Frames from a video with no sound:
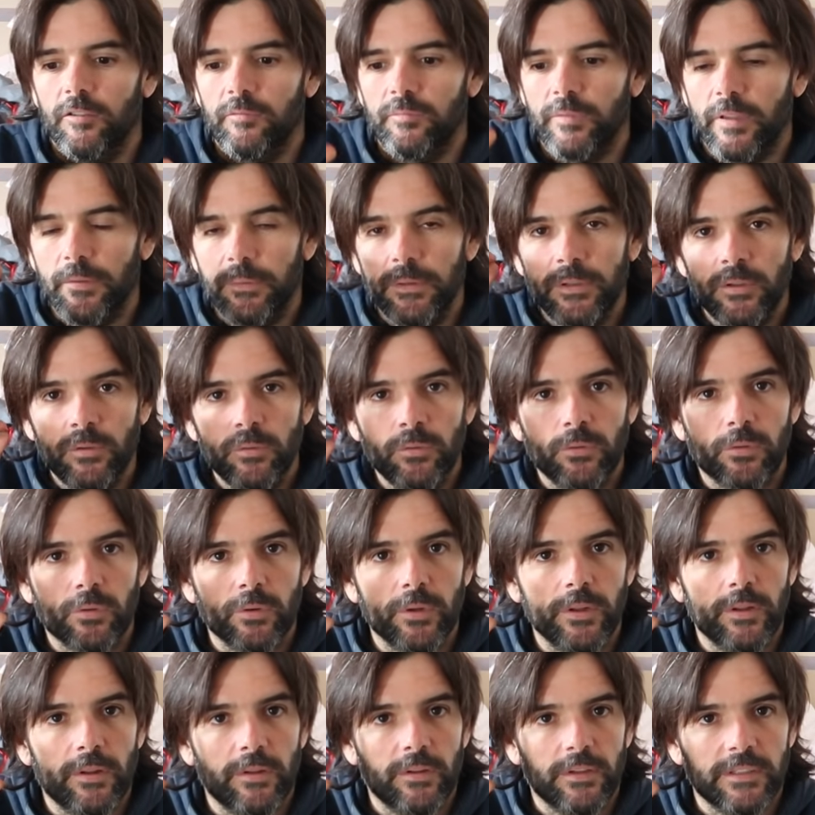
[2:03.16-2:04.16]
me vino un
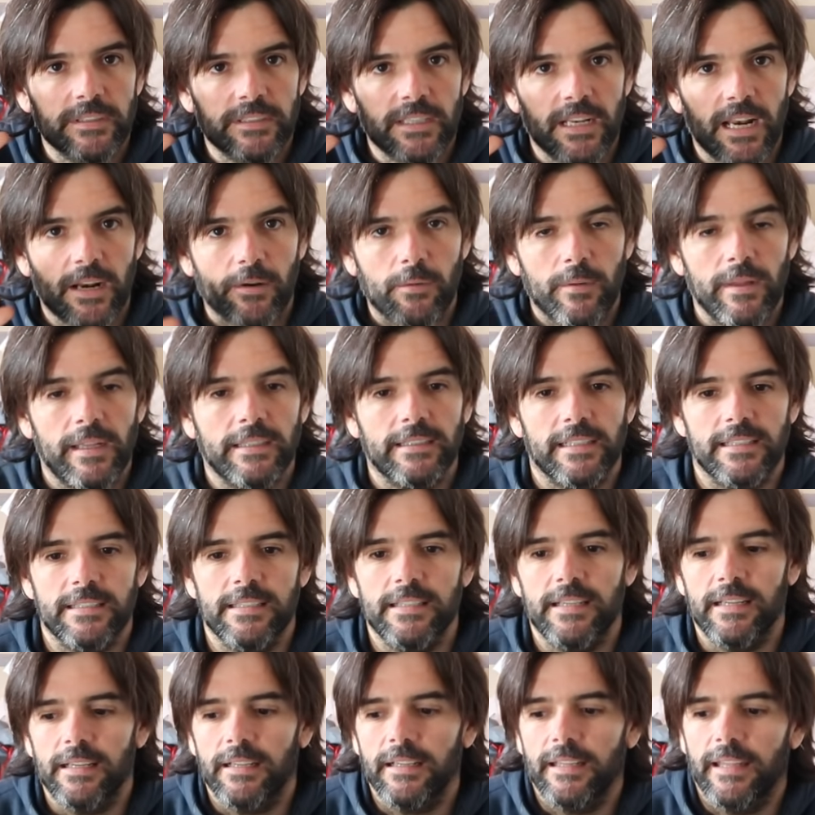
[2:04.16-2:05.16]
ruido desde la rueda
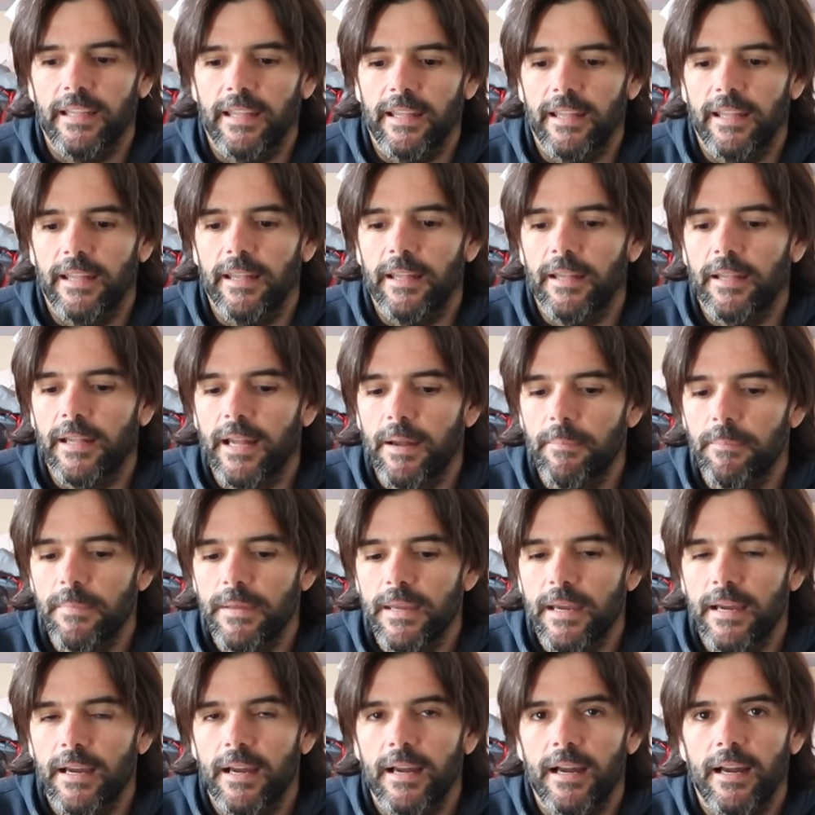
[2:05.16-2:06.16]
trasera que
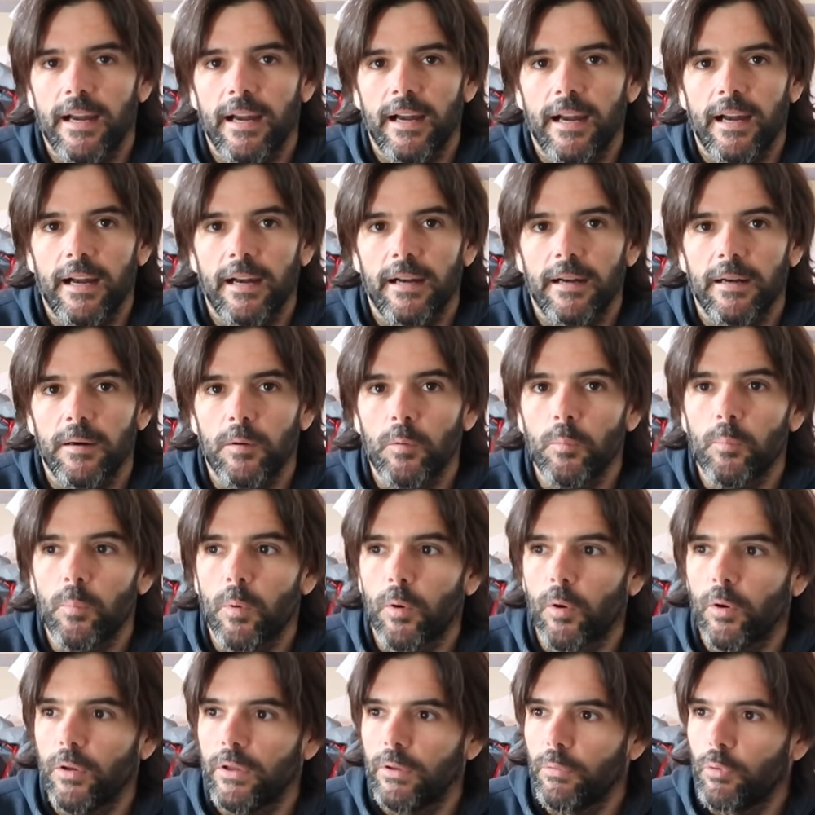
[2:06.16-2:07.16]
cambia un
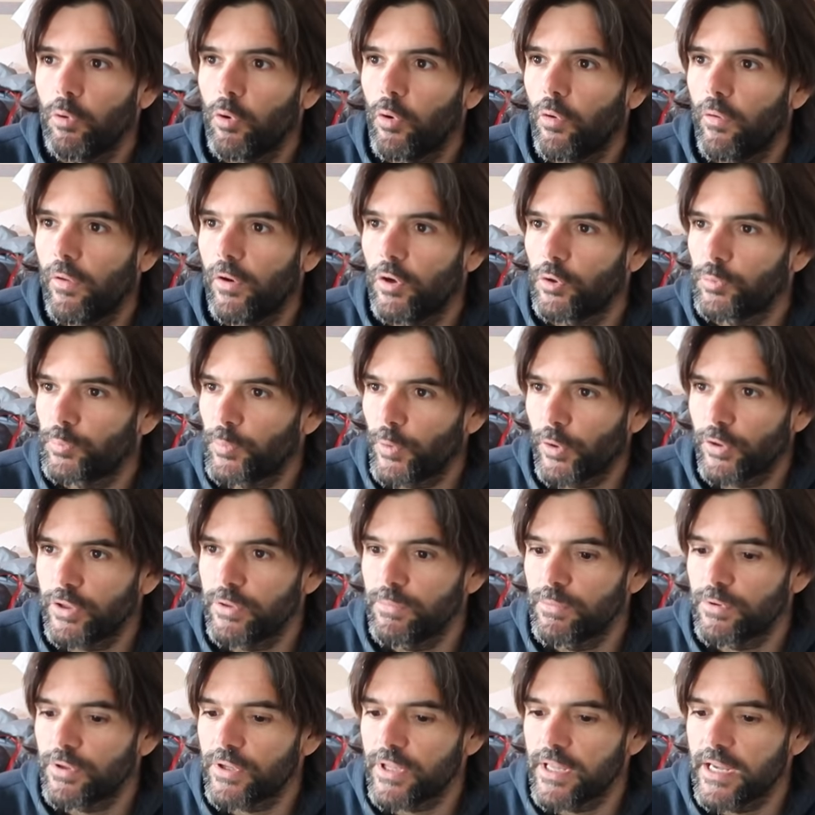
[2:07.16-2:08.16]
poco el dibujo de los
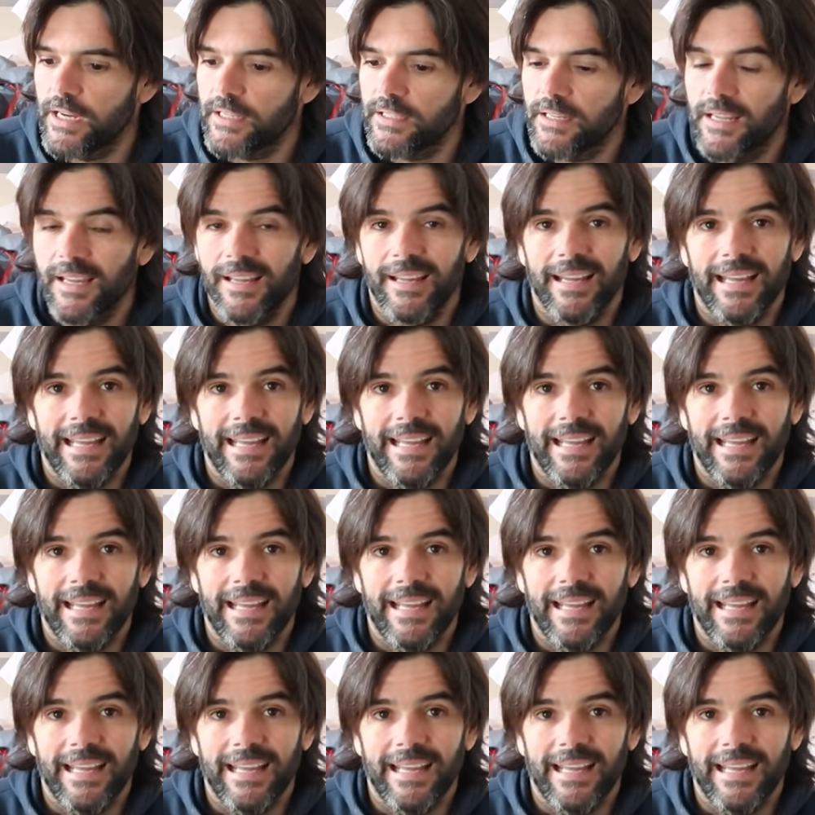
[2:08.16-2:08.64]
próximos días.